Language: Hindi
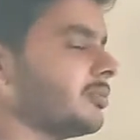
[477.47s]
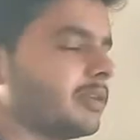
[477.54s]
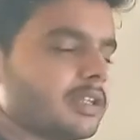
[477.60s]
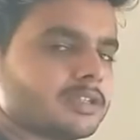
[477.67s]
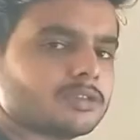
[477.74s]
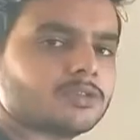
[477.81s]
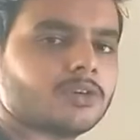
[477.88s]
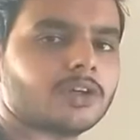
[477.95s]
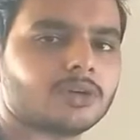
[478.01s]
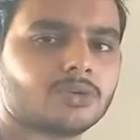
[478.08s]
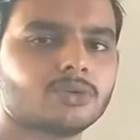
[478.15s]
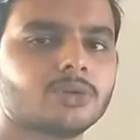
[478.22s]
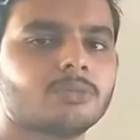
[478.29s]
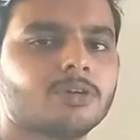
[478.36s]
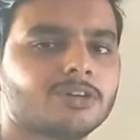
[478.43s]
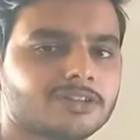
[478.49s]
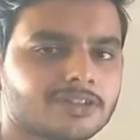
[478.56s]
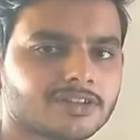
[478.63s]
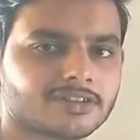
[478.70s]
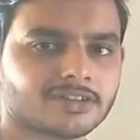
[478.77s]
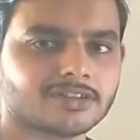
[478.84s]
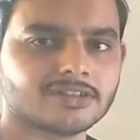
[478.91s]
बड़े स्क्वायर रूट को बहुत
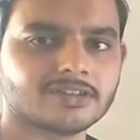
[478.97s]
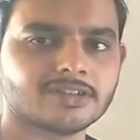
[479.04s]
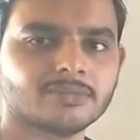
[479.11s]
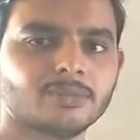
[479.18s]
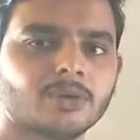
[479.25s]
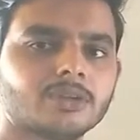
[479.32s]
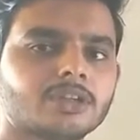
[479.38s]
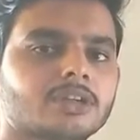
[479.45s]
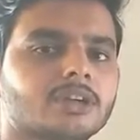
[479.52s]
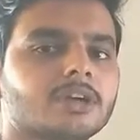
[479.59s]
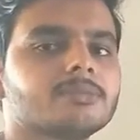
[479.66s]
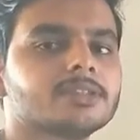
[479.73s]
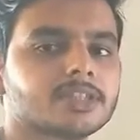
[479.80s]
ही आसानी से बहुत ही कम